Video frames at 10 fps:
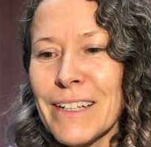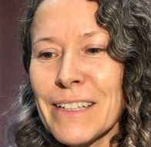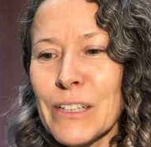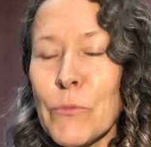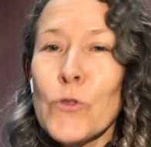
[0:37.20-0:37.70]

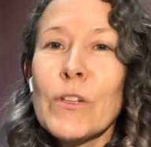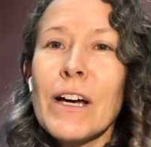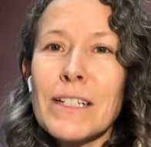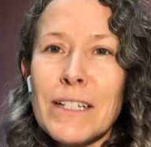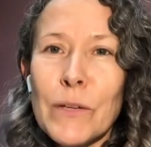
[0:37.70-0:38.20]
наблюдая
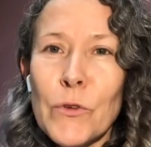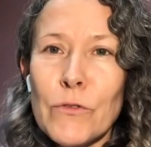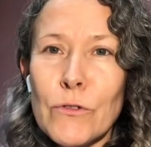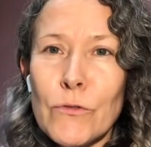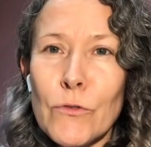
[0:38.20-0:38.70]
за собой
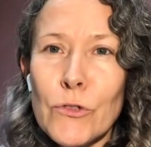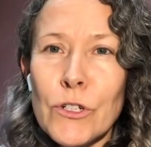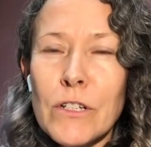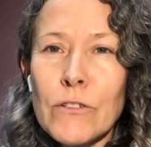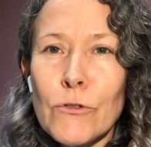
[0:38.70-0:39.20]
всю свою
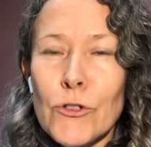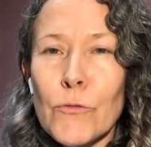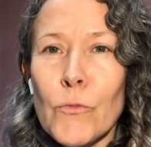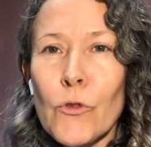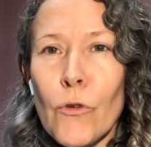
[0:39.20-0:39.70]
жизнь, очень
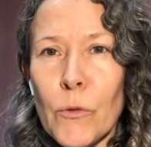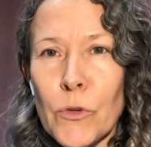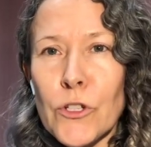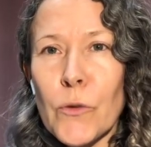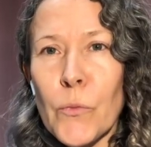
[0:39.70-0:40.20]
много
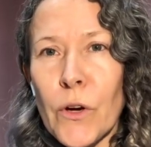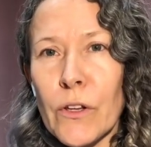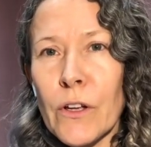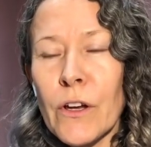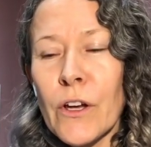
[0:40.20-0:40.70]

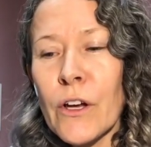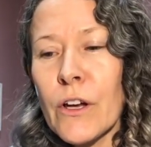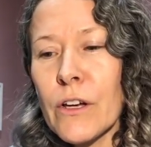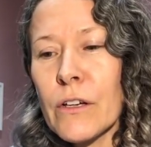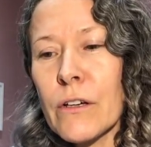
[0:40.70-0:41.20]
почерпала
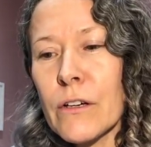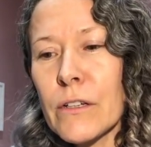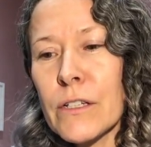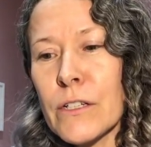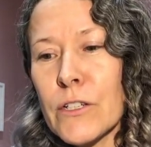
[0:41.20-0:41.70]
э,
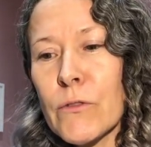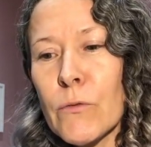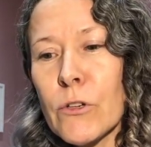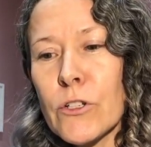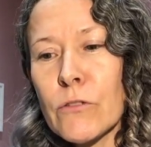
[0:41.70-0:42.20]
из своего
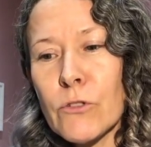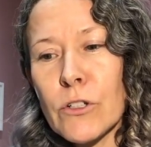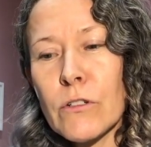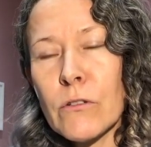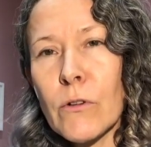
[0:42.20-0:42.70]
личного
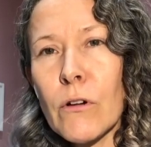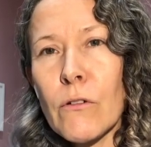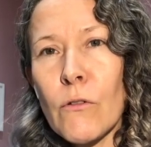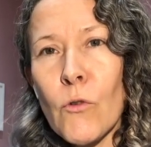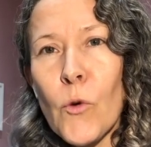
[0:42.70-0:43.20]
жизненного
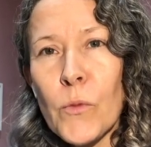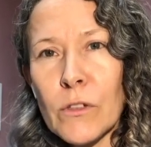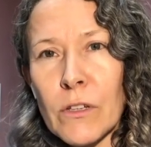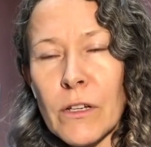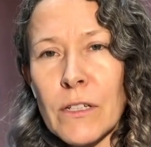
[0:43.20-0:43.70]

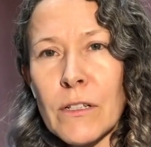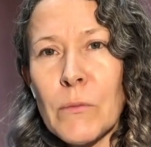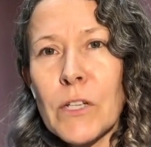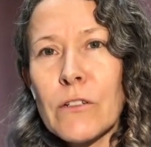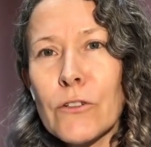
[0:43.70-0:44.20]
опыта и
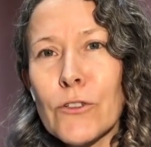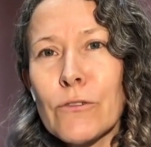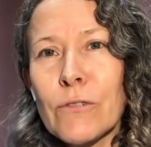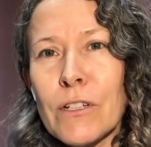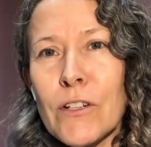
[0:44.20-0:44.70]
заметила, что
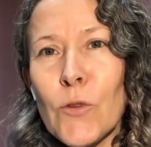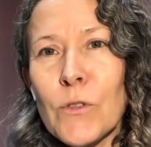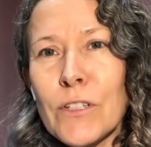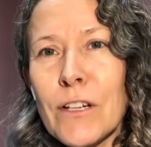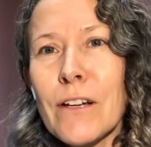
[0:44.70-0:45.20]
на самом-то
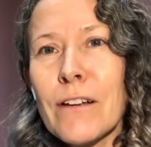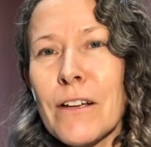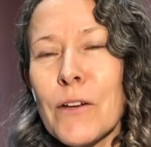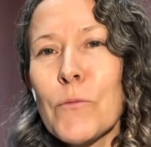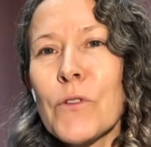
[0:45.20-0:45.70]
деле
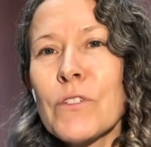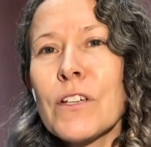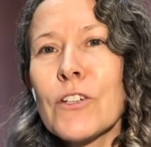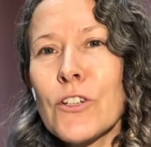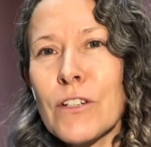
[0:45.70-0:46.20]
мы
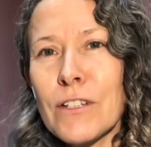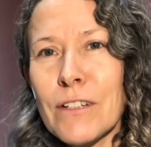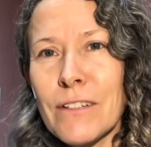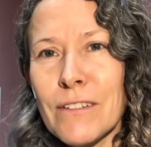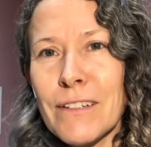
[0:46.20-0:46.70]
все через
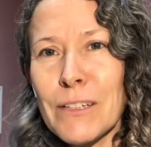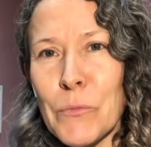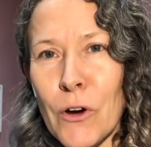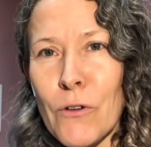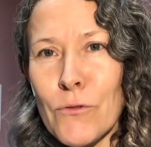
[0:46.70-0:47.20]
это, это
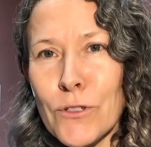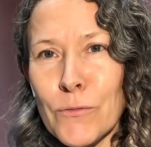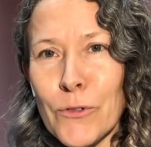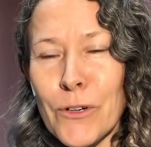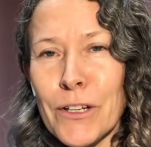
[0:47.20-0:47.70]
проходим,
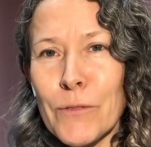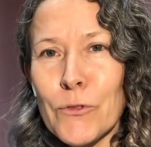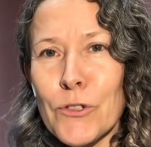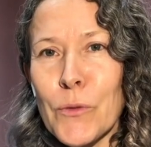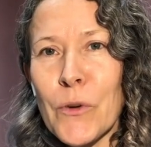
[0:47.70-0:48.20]
только
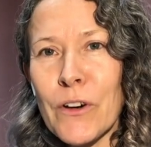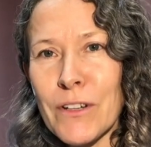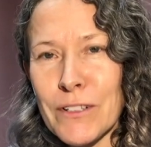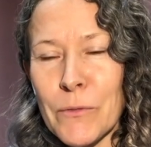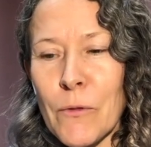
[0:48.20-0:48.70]
немножко
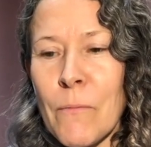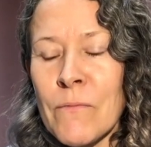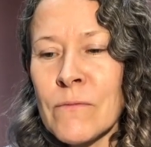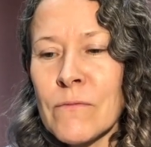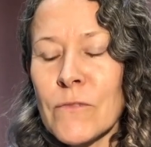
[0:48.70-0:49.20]
по-разному.
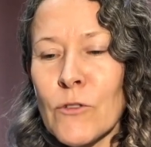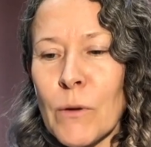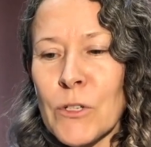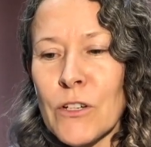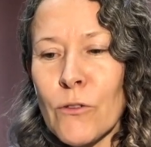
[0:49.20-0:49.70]
Но
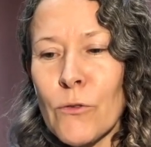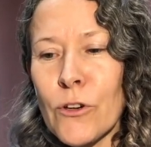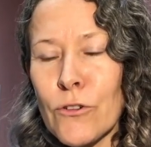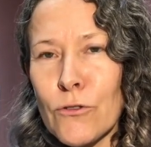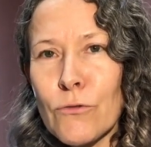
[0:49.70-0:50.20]
вообще
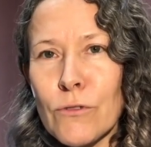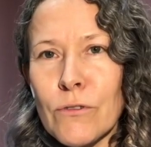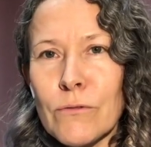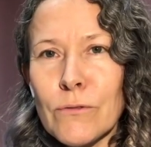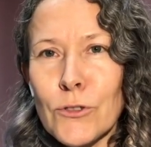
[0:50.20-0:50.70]
корень и суть
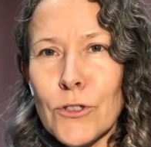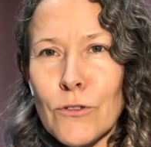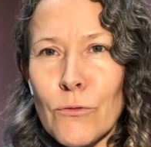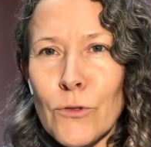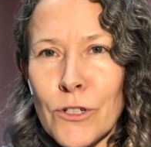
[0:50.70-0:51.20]
очень
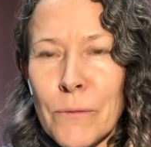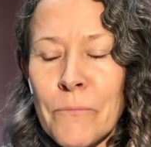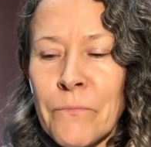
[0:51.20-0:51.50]
схожи.